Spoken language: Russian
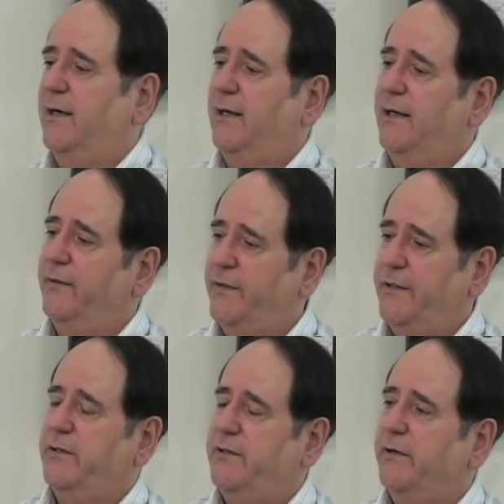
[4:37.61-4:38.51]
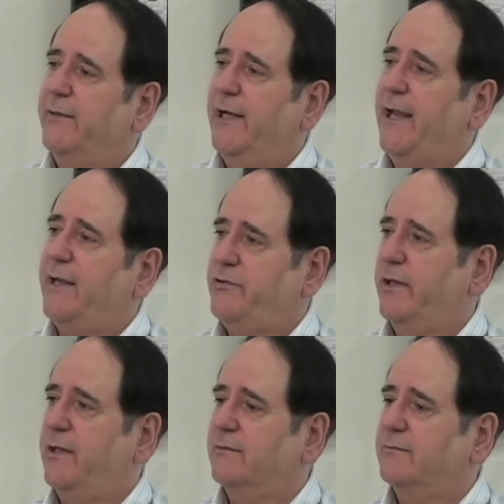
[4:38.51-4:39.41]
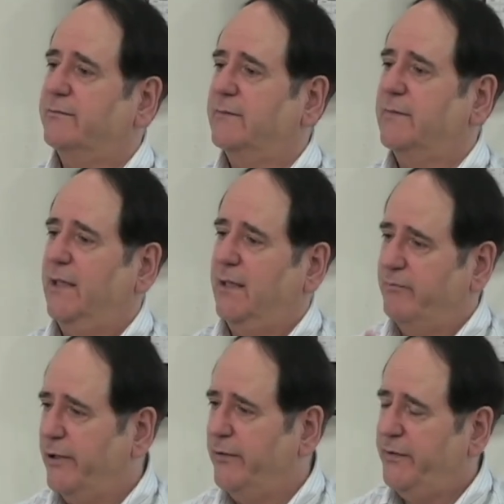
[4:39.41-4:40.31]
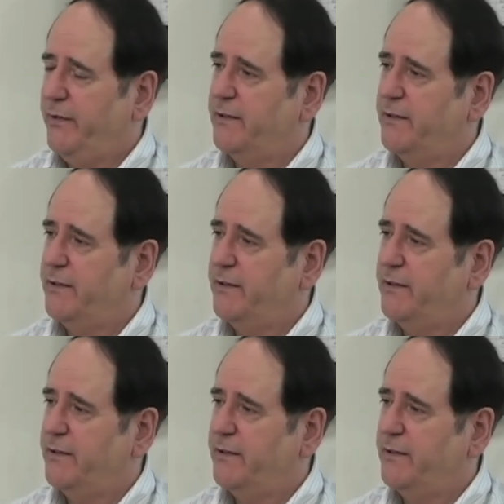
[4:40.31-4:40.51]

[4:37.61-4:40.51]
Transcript: uh, как божественная, так и человеческая